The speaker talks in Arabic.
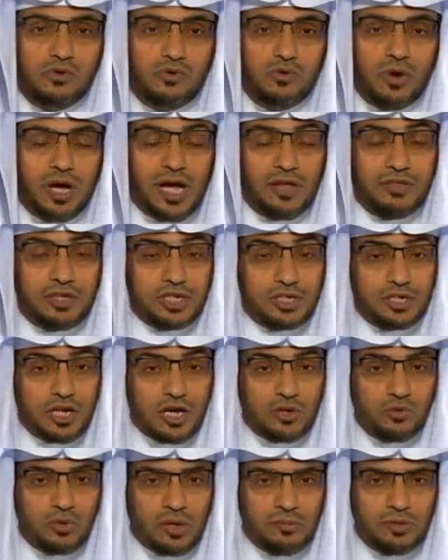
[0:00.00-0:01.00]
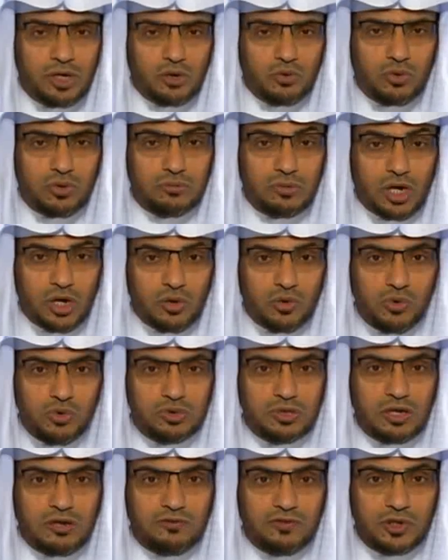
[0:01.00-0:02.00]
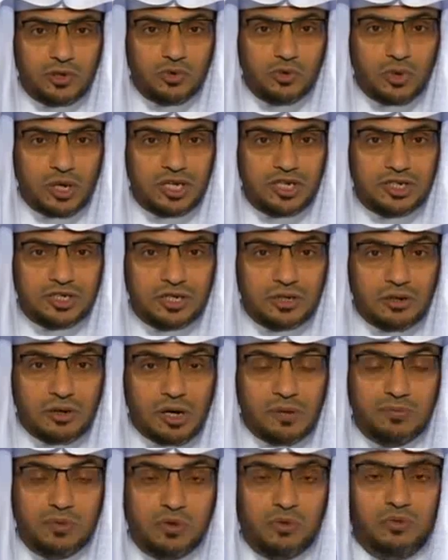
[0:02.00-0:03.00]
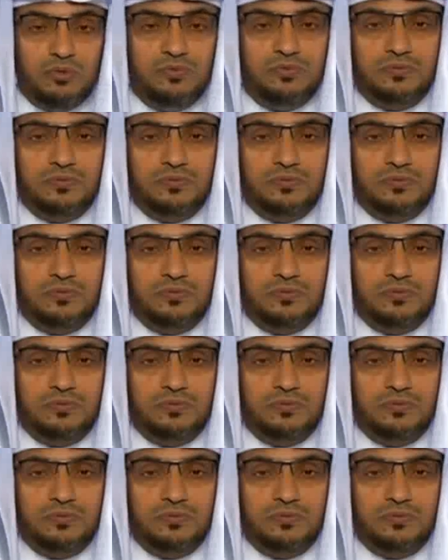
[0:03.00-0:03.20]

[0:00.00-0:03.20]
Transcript: وهذا الشأن لم يكن معهودا في قريش قبل